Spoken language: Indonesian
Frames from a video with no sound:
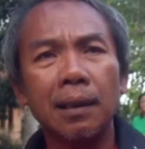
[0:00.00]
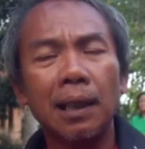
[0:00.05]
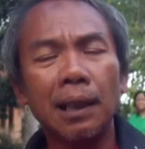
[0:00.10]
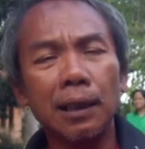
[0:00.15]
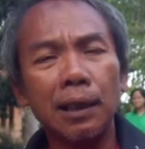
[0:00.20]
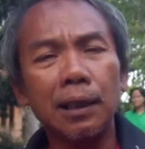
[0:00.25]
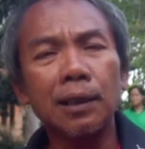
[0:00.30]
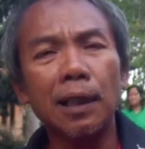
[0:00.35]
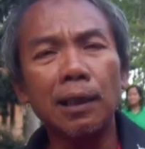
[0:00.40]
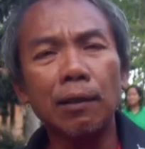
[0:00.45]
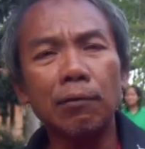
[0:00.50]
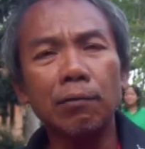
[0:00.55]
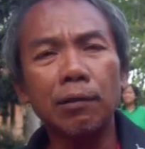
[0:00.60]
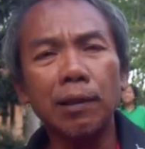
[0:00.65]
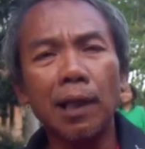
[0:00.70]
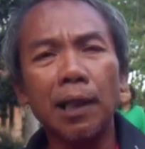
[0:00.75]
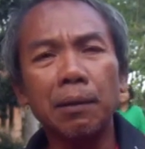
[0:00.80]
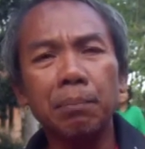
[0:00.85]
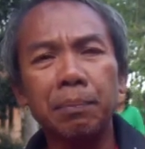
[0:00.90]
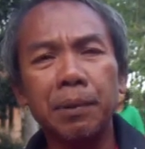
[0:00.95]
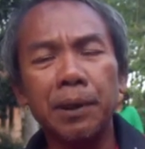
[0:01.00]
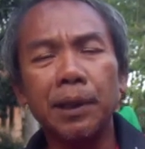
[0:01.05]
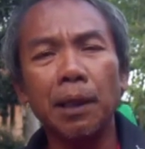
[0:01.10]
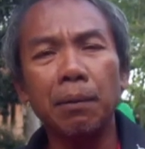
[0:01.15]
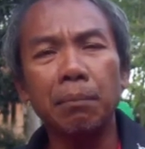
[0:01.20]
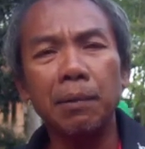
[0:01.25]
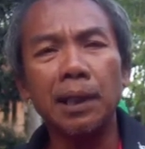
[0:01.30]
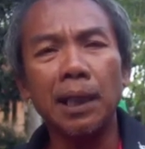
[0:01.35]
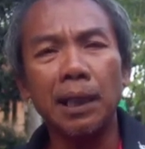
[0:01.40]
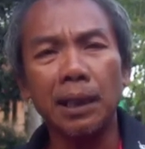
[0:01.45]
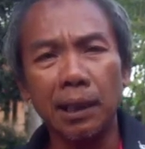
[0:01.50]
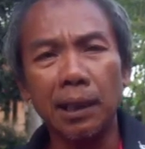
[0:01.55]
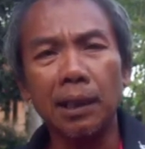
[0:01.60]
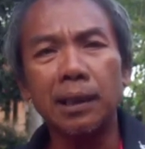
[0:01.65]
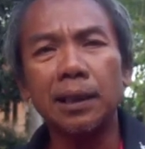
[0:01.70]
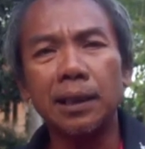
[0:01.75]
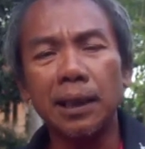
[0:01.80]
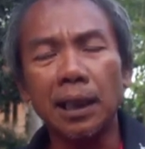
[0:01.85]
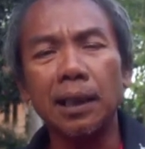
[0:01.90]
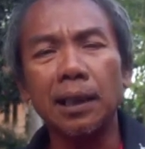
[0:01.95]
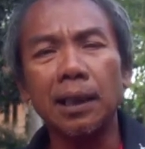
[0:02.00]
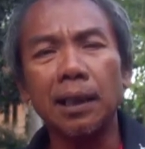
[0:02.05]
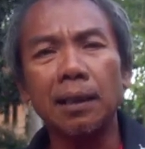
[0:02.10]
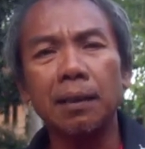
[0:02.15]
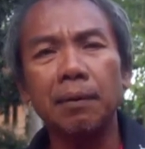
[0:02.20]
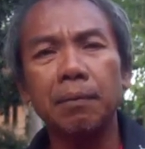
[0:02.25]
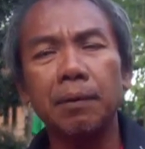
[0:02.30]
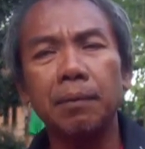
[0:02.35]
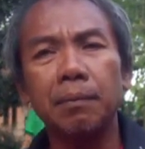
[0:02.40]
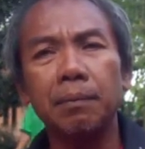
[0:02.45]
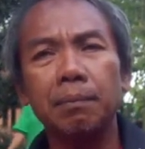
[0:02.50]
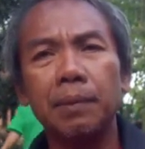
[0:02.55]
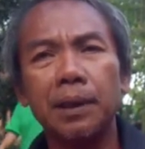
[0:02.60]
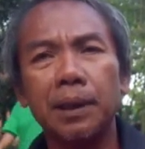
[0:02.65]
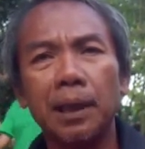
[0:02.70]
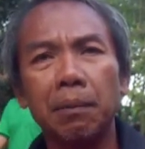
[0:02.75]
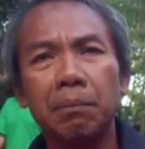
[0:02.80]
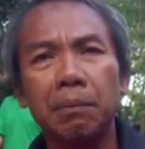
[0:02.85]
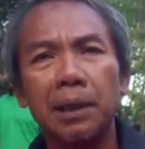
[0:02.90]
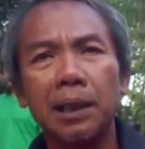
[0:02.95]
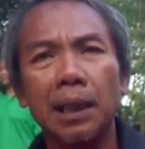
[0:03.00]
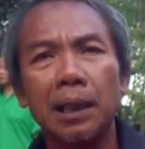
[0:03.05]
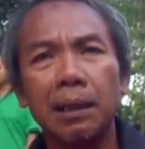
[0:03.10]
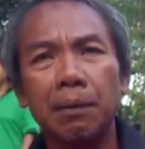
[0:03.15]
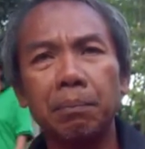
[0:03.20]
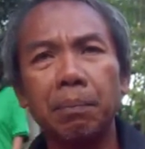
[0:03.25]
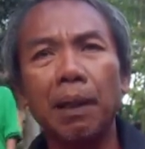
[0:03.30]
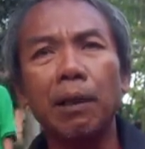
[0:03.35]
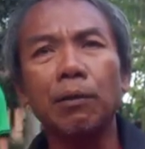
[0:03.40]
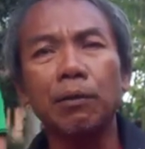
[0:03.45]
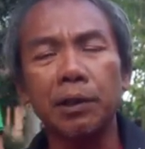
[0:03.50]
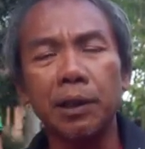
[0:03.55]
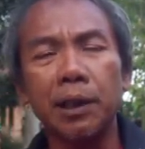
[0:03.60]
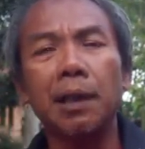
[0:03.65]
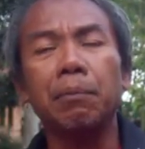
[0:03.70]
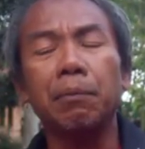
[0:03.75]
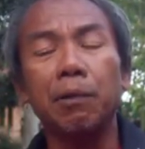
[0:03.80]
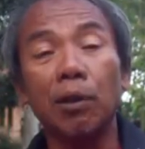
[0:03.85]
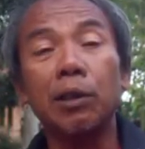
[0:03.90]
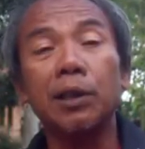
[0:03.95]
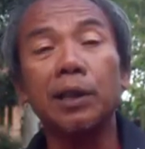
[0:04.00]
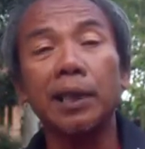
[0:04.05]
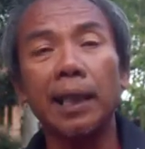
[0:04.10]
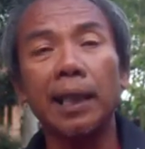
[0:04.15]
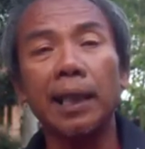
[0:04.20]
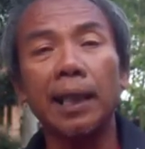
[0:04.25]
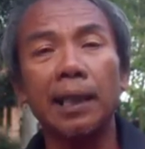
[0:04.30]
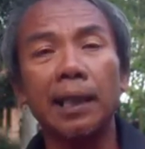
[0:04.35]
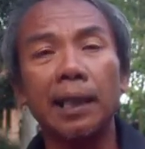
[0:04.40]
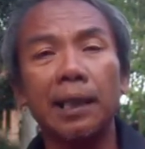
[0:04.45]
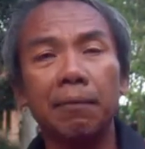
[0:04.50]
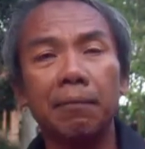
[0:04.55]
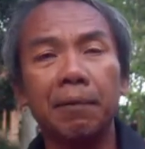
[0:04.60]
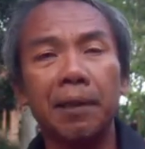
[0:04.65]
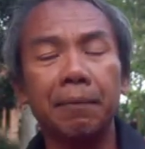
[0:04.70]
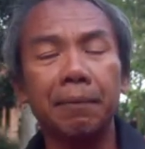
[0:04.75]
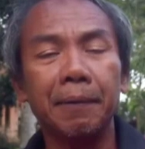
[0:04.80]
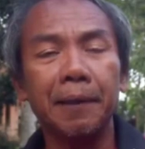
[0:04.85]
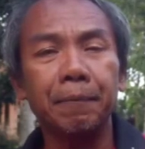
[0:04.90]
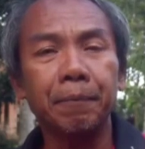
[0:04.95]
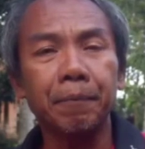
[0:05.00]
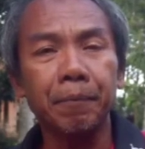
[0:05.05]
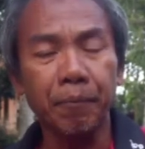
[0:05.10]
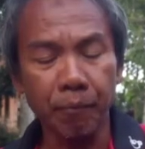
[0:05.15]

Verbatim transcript: nanti satu saat bisa menjadi kenceng ya bisa menjadi bagus ya menurut saya ini teman-teman